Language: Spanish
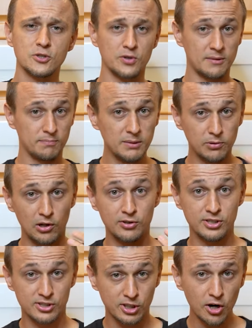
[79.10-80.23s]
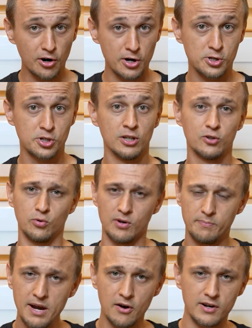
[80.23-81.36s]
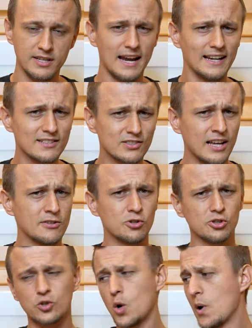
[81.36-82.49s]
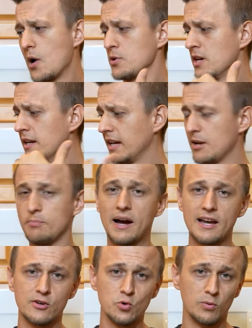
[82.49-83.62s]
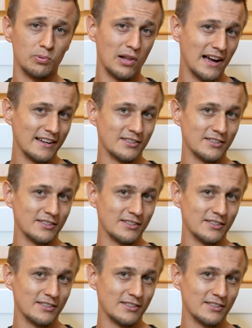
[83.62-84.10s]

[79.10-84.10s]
Y así la gente se vea desanimada a repararlos y simplemente prefiera salir y comprar uno